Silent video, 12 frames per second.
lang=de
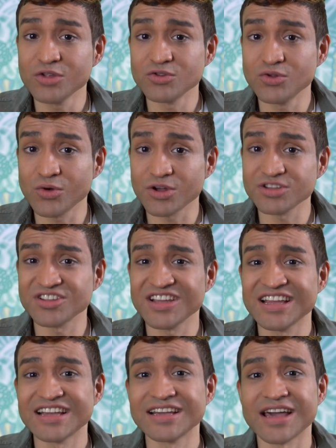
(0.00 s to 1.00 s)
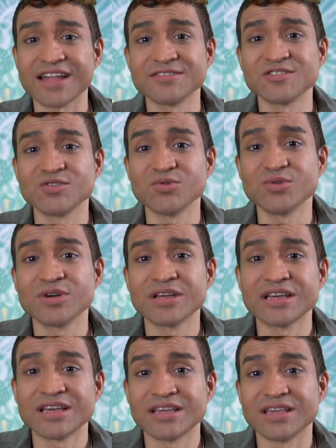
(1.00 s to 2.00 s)
Dort kannst du
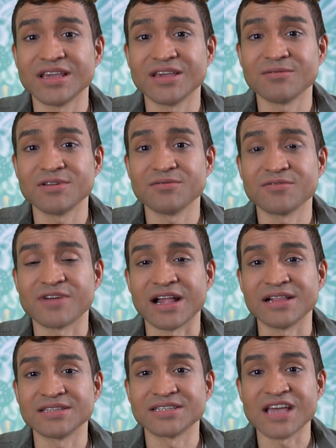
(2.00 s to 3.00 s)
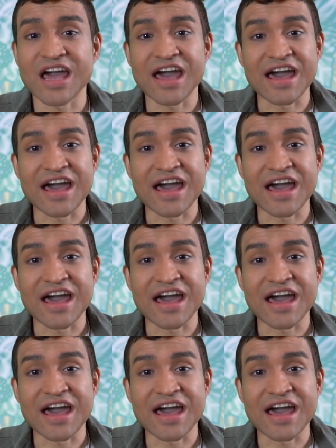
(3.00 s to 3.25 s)
gegebenenfalls